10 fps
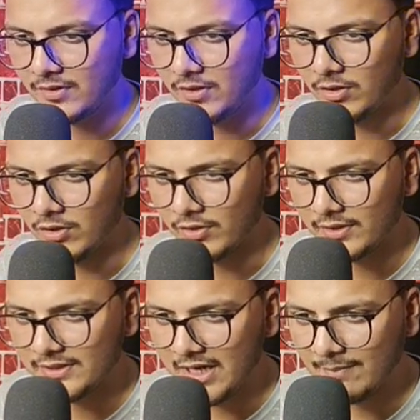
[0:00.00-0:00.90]
और
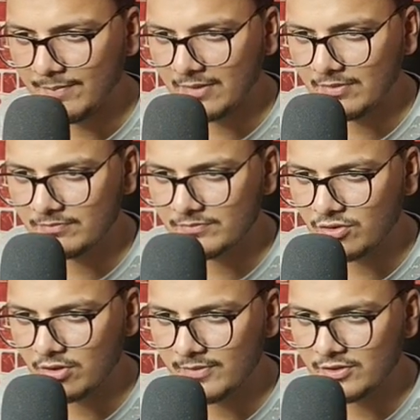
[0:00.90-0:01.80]
यहाँ पर अब हम
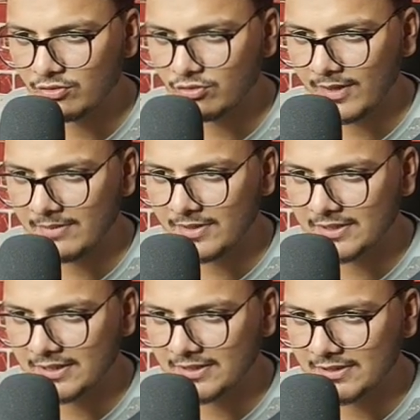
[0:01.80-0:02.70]
शॉर्ट वीडियो को प्राइवेट
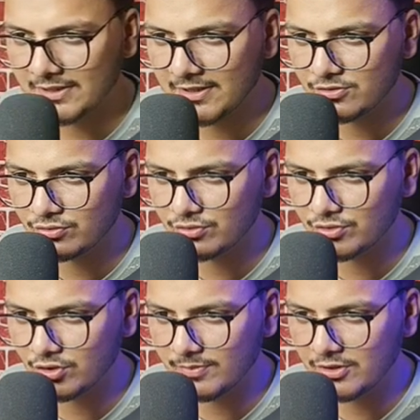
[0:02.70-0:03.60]
कर देते हैं जो जो
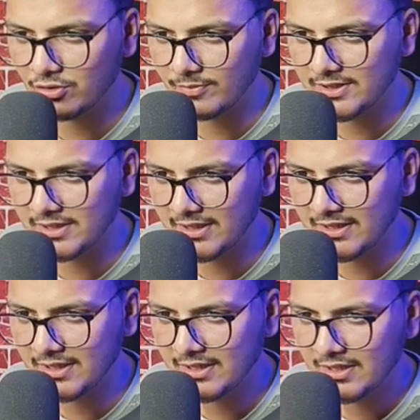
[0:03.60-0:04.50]
शॉर्ट वीडियो हमें दिख रही है